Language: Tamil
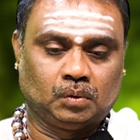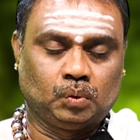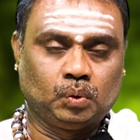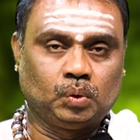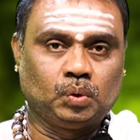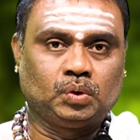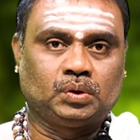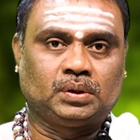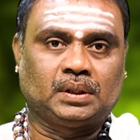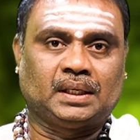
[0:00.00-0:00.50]

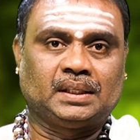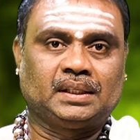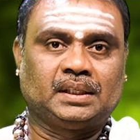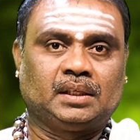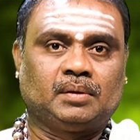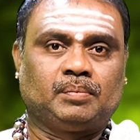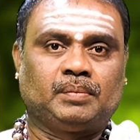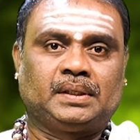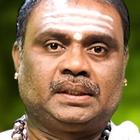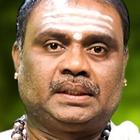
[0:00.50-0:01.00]
குரு
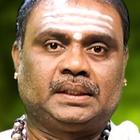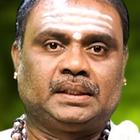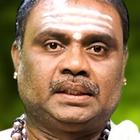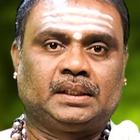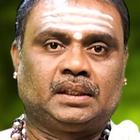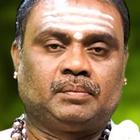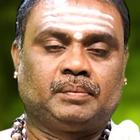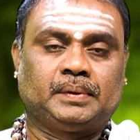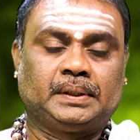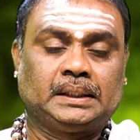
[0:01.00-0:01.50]
சாதகமற்ற
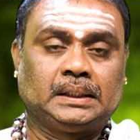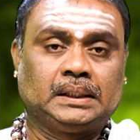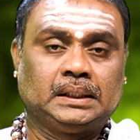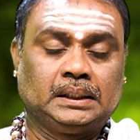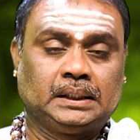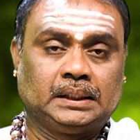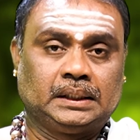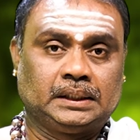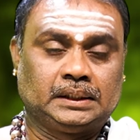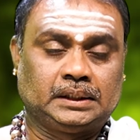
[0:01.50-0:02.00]
நிலைமை
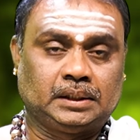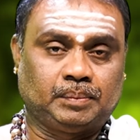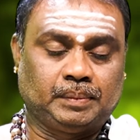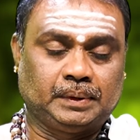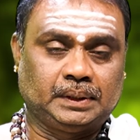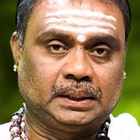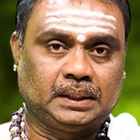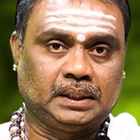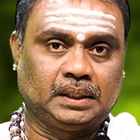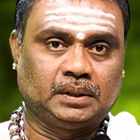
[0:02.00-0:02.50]

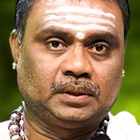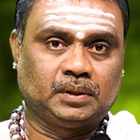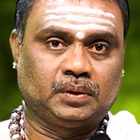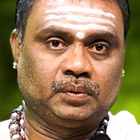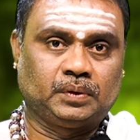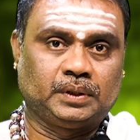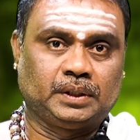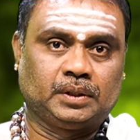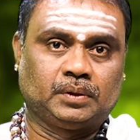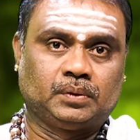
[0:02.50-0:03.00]
ரிஷபத்தில்
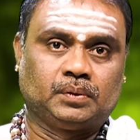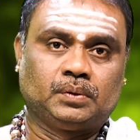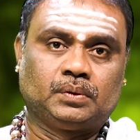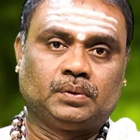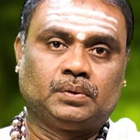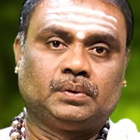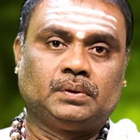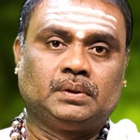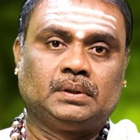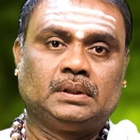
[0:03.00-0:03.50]
இருக்கக்கூடிய
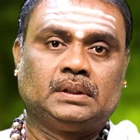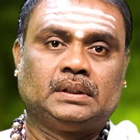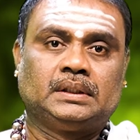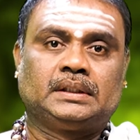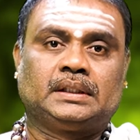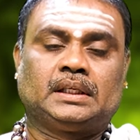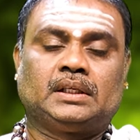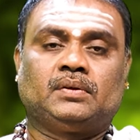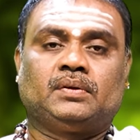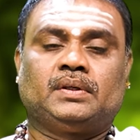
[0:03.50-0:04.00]
குரு
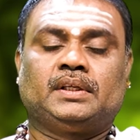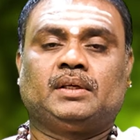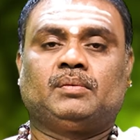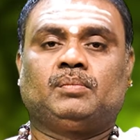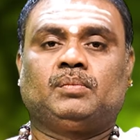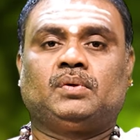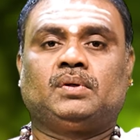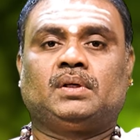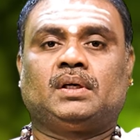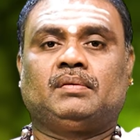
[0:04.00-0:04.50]
தன்னுடைய
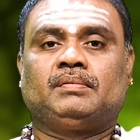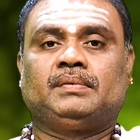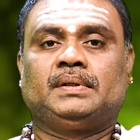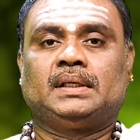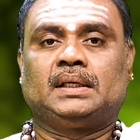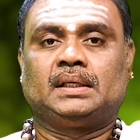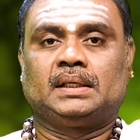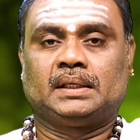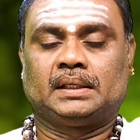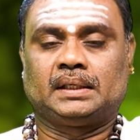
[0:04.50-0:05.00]
மூணாம்
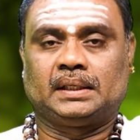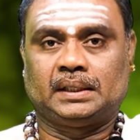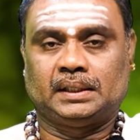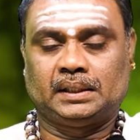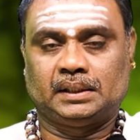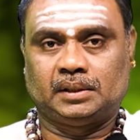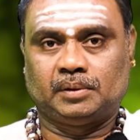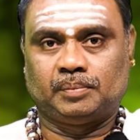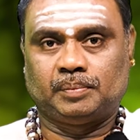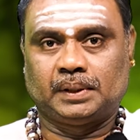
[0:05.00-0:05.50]
வீடான
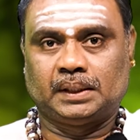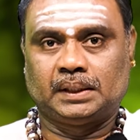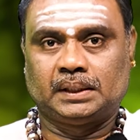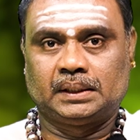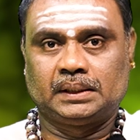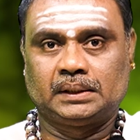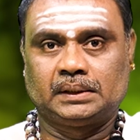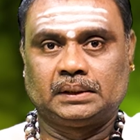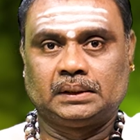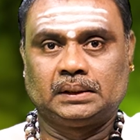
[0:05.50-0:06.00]
கடகத்தை
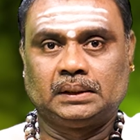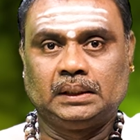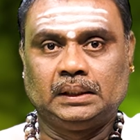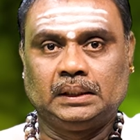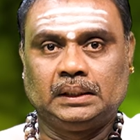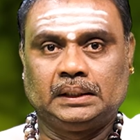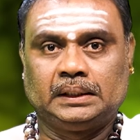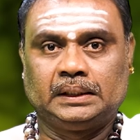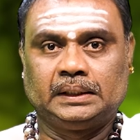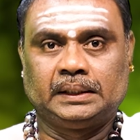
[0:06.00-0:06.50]
பார்க்குறது
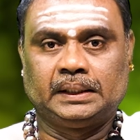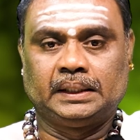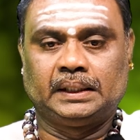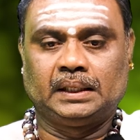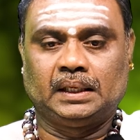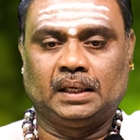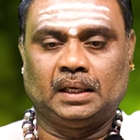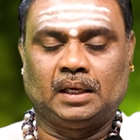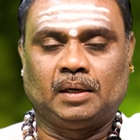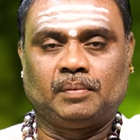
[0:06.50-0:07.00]

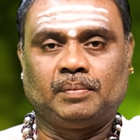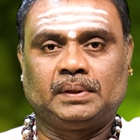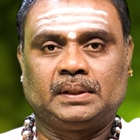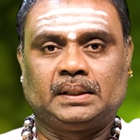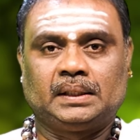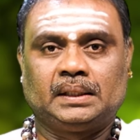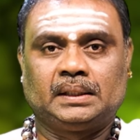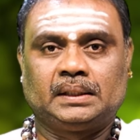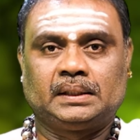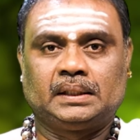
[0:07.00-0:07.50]
இதெல்லாம்
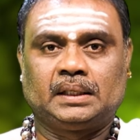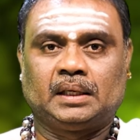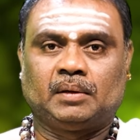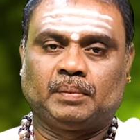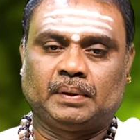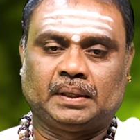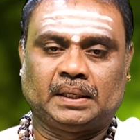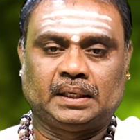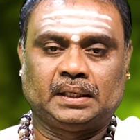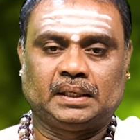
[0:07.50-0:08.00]
ஆபத்தில் இருக்குதா
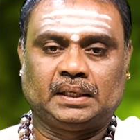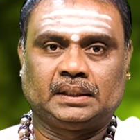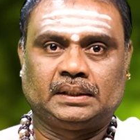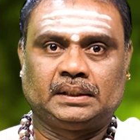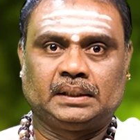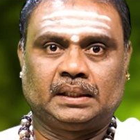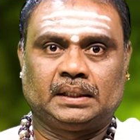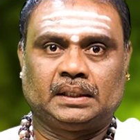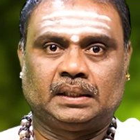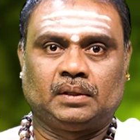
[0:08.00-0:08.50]
அப்போ
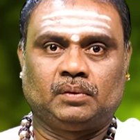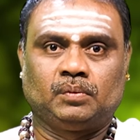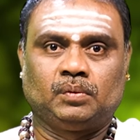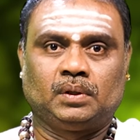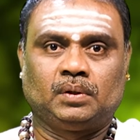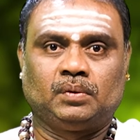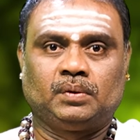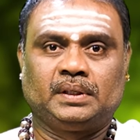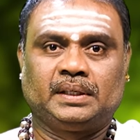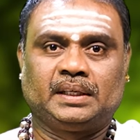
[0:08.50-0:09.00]
கடகராசிக்காரங்களாம்
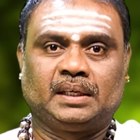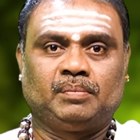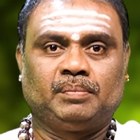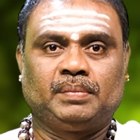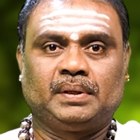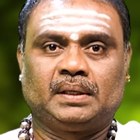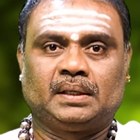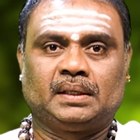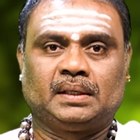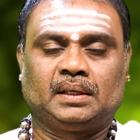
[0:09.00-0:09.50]
ஊரை விட்டு
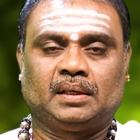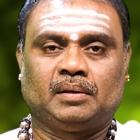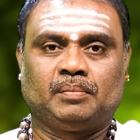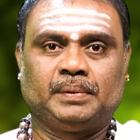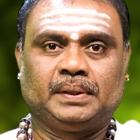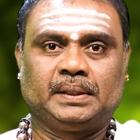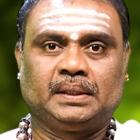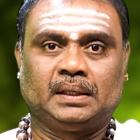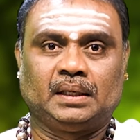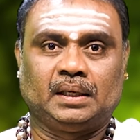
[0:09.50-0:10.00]
கிளம்பிடுறதா
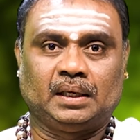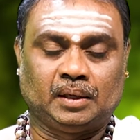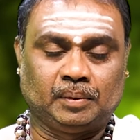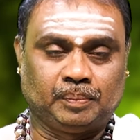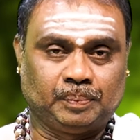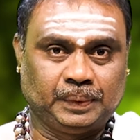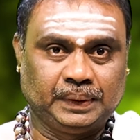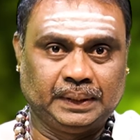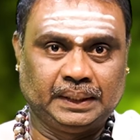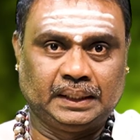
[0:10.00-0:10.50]
அப்படின்னா
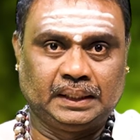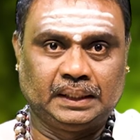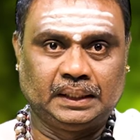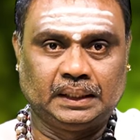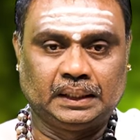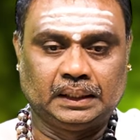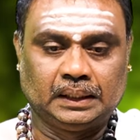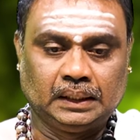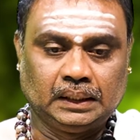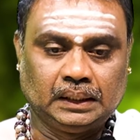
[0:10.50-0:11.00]
அப்படி அல்ல